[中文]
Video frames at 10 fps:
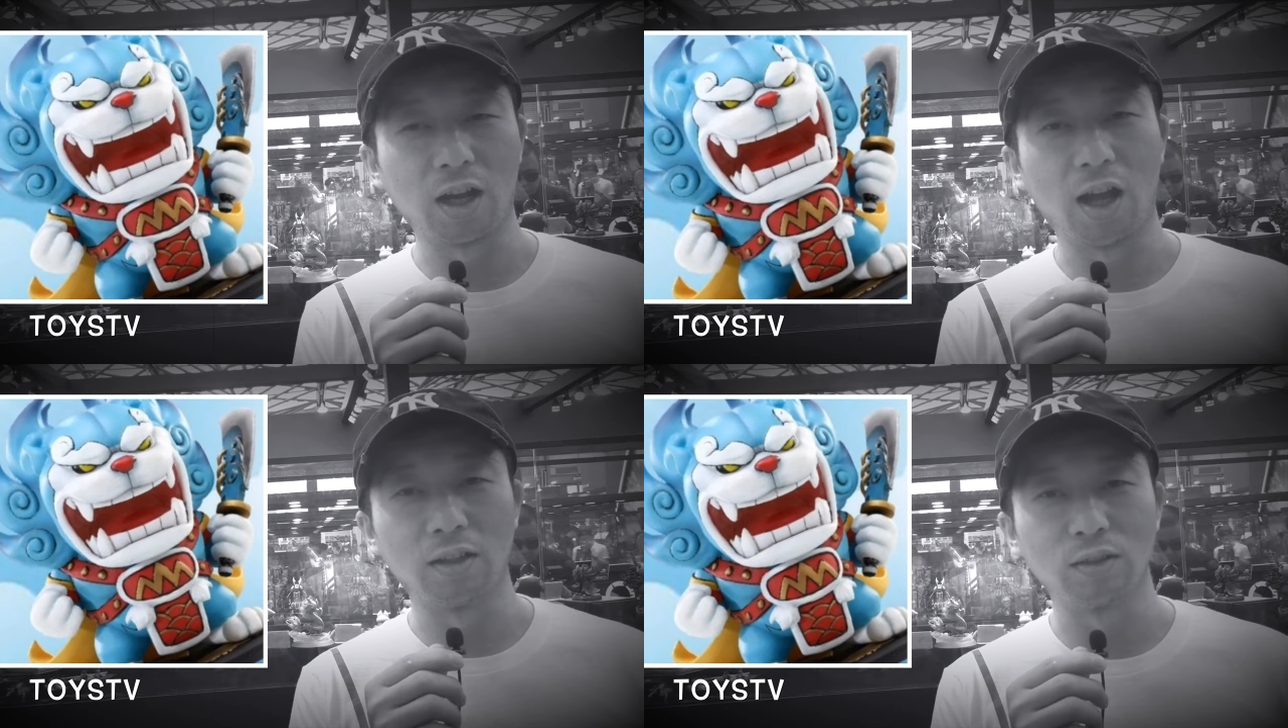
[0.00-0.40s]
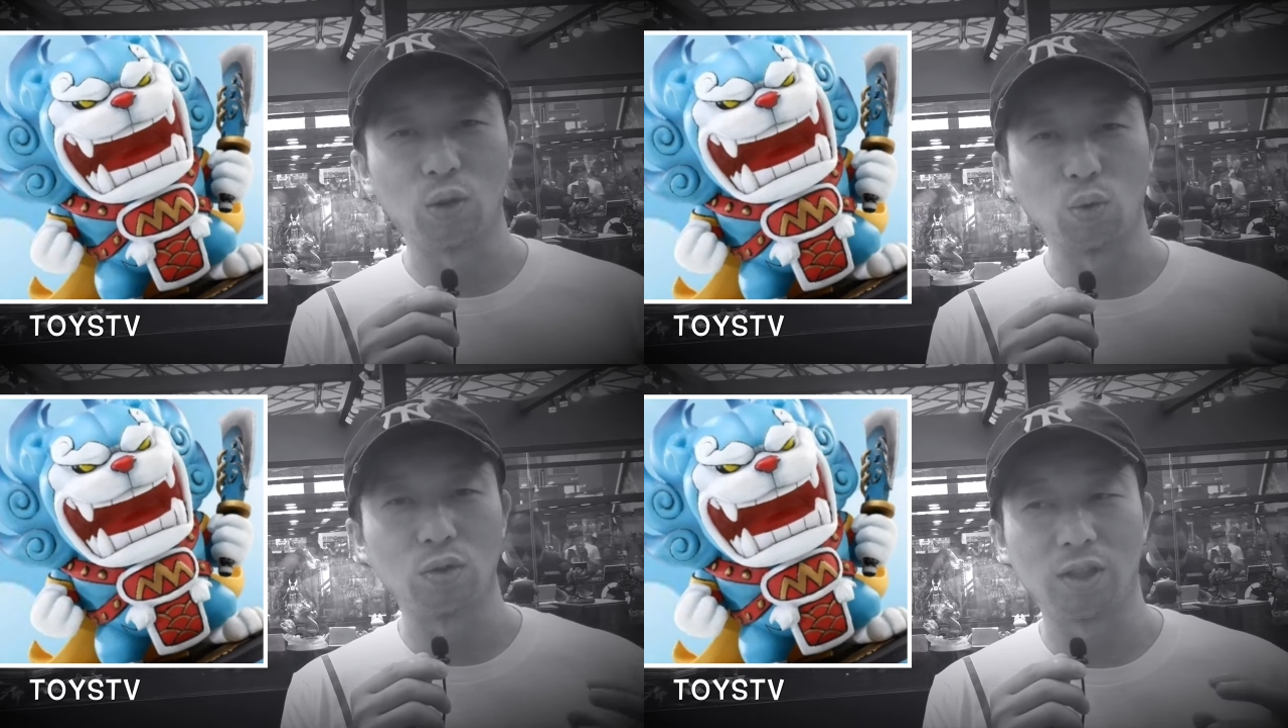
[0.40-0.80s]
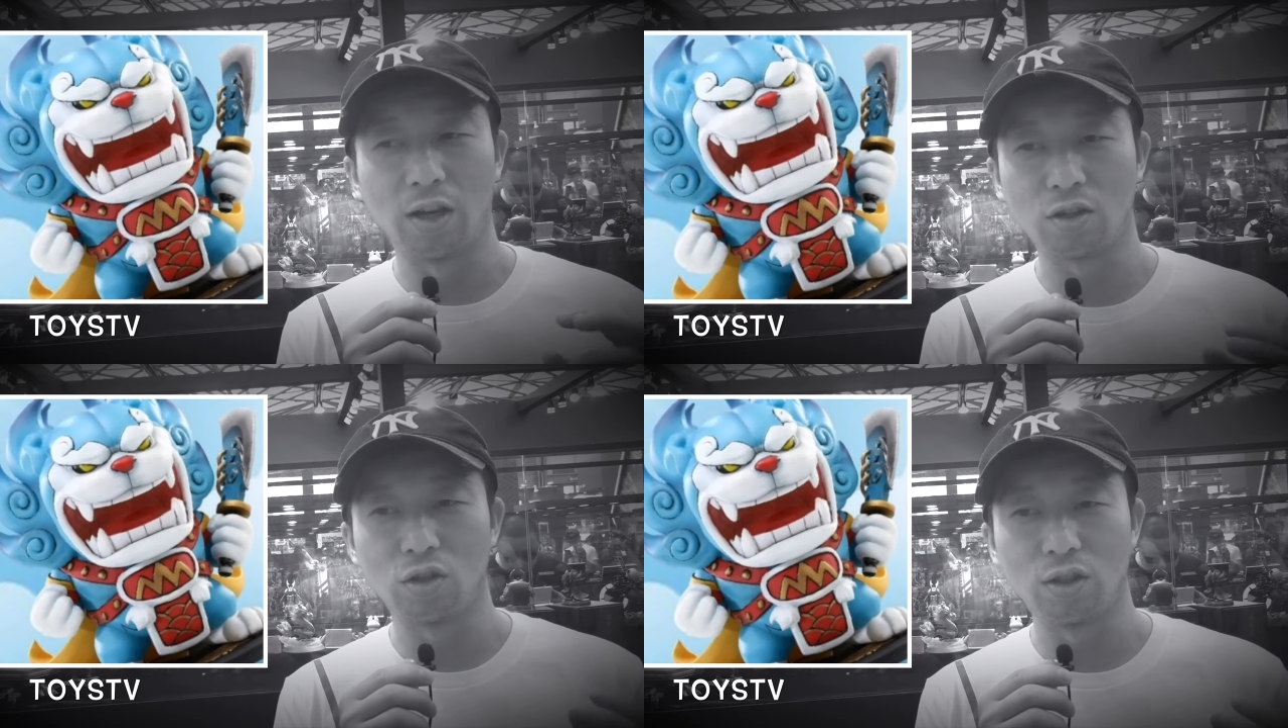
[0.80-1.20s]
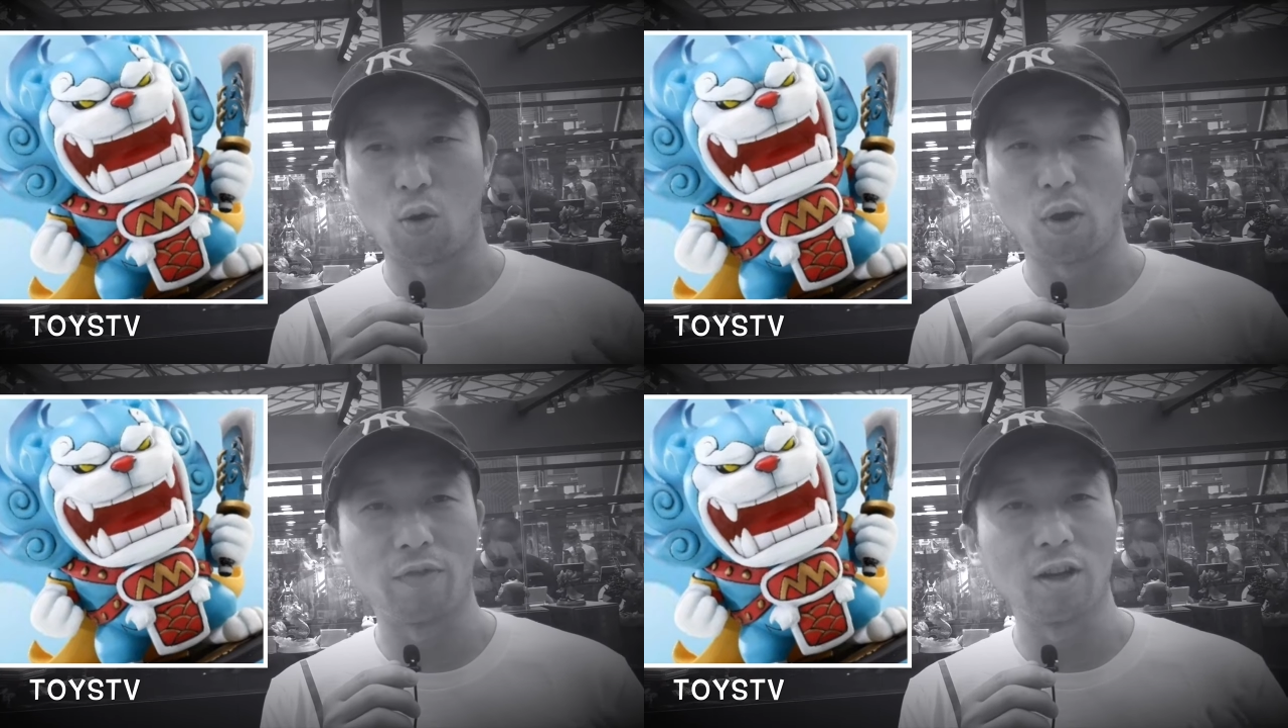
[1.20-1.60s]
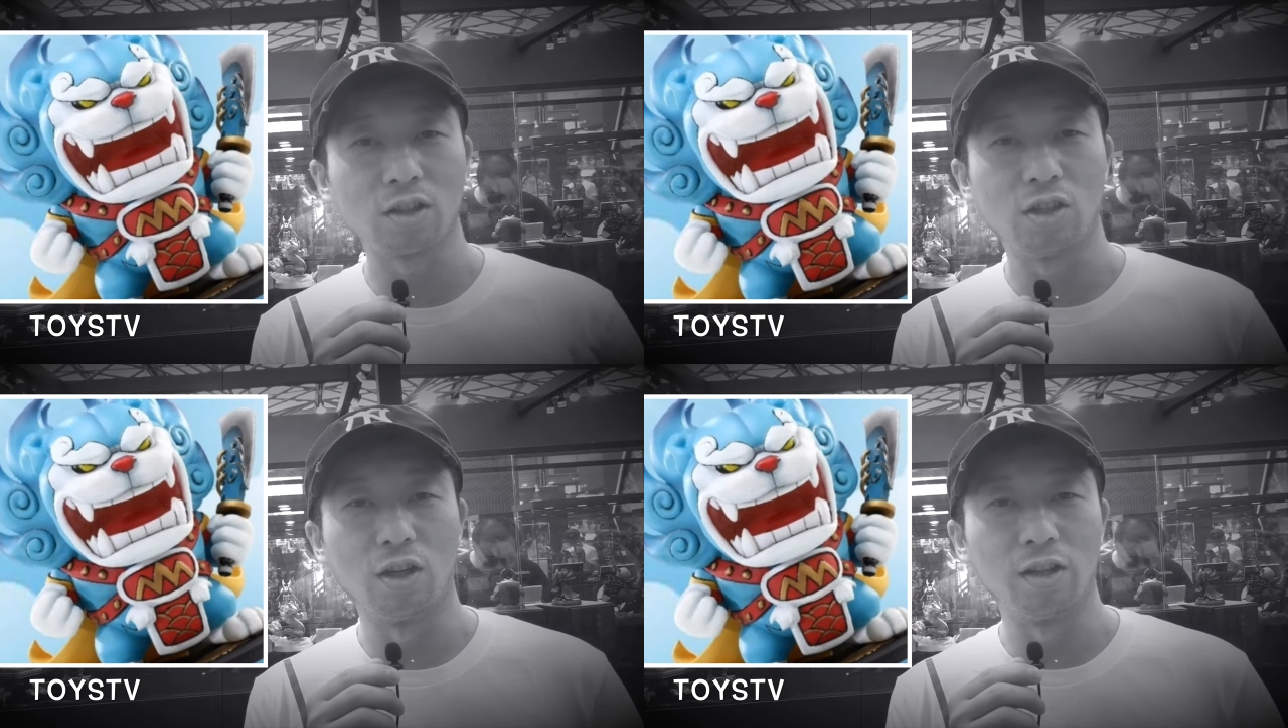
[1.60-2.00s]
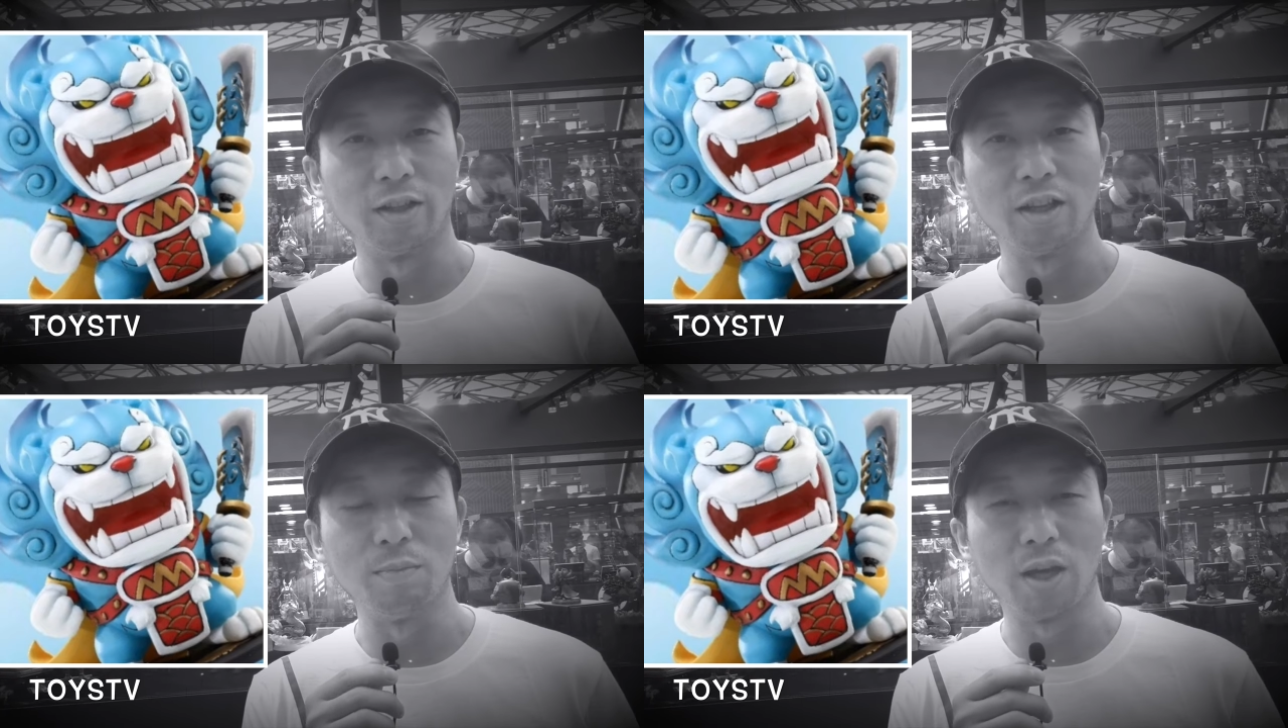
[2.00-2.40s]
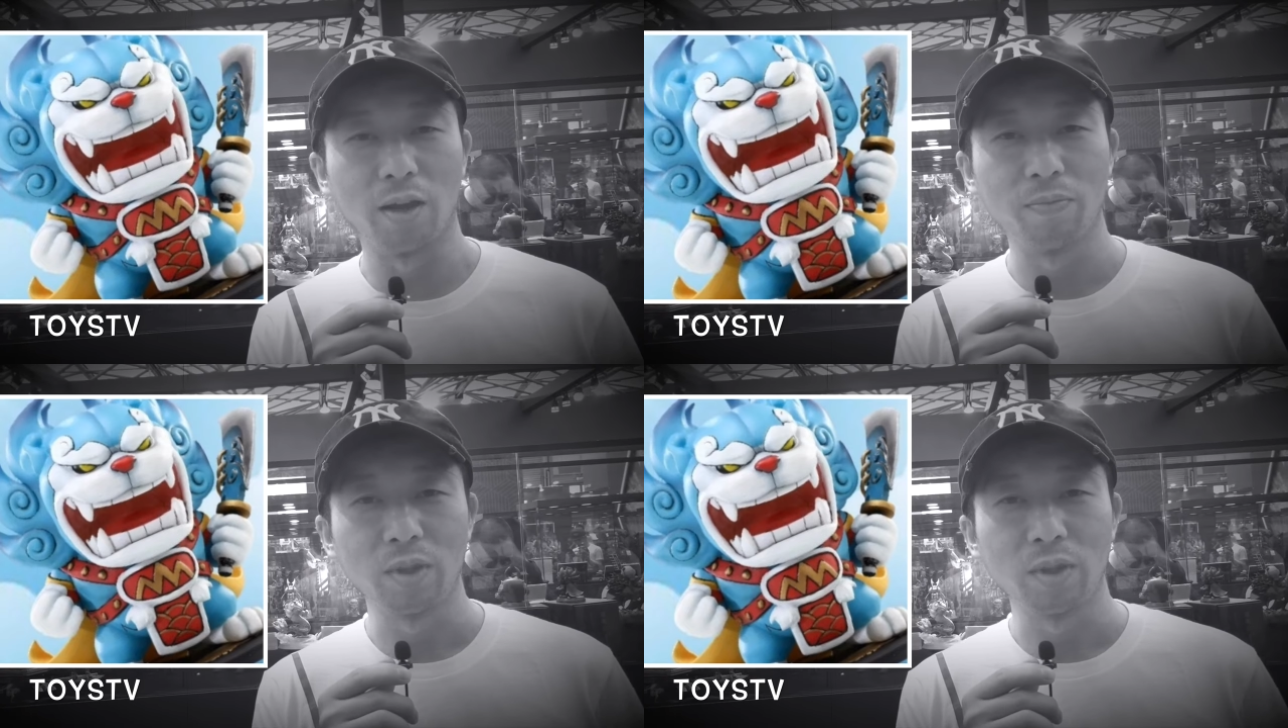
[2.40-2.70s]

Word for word: 感，都显示妖怪非常邪恶的那一面，